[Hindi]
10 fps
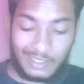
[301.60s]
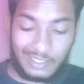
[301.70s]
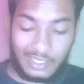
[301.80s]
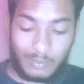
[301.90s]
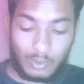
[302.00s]

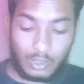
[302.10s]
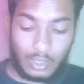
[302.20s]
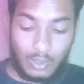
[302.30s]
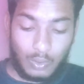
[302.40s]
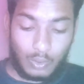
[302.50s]
लीड बोर्ड
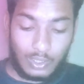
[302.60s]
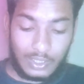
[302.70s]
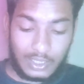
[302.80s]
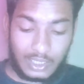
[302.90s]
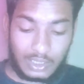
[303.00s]

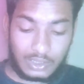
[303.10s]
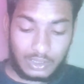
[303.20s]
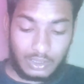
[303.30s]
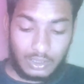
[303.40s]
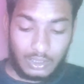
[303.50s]
ओनली टिकट्स
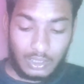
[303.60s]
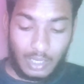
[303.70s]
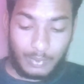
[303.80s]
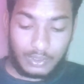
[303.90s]
यहाँ